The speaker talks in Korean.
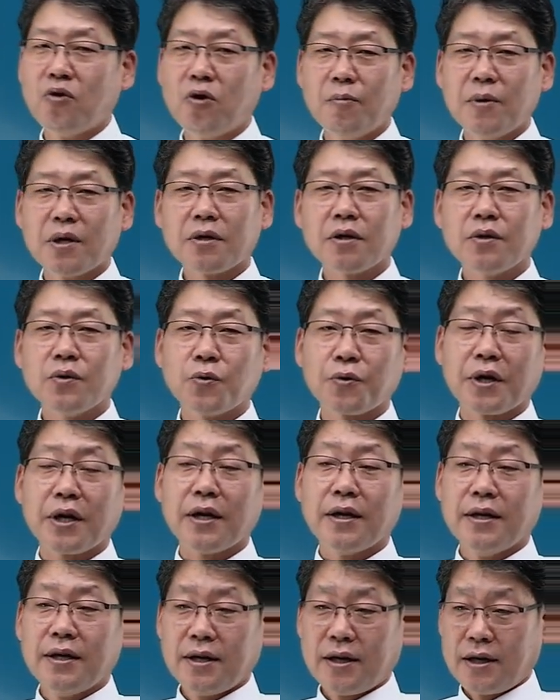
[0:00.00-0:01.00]
보험에서는
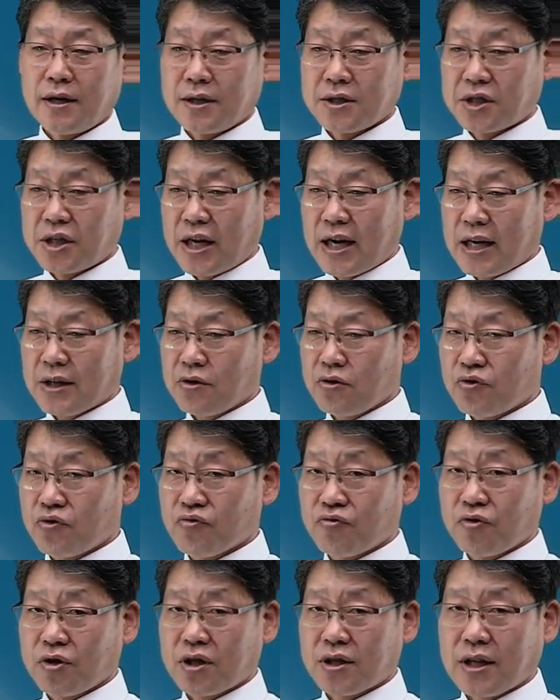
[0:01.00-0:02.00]
이렇게 어, 제한을
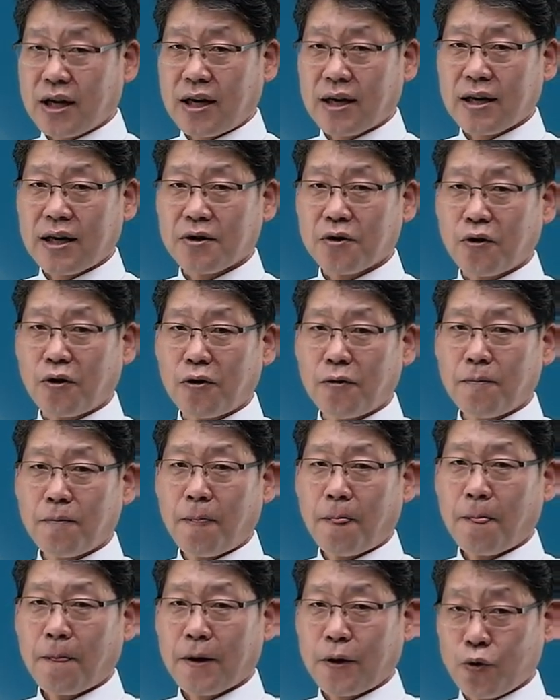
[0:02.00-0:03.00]
두고 있다라는 거.
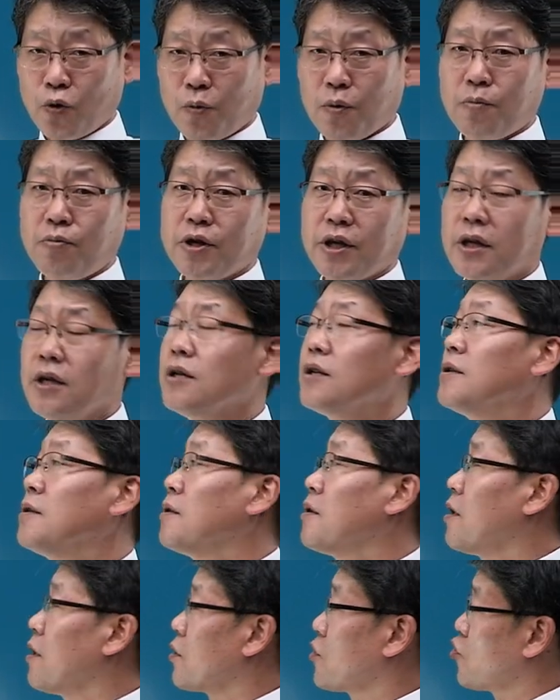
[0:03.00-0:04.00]
자, 이 부분이
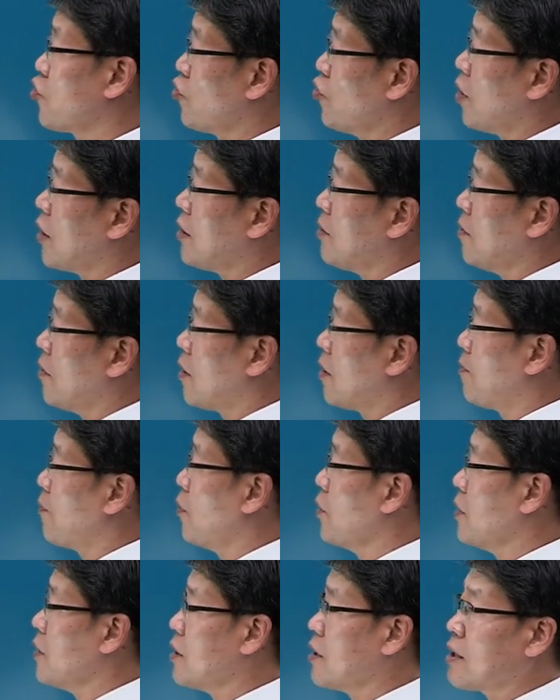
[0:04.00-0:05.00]
어, 중요한 어,
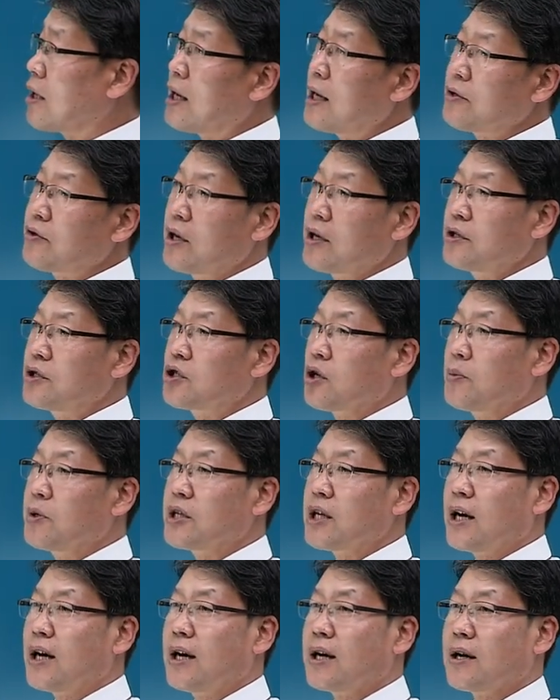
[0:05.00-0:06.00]
포인트가 되는
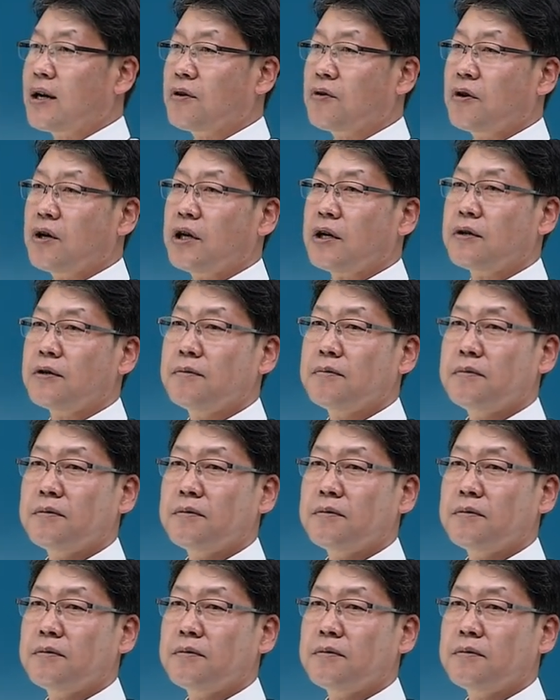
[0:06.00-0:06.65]
점이다라는 거예요.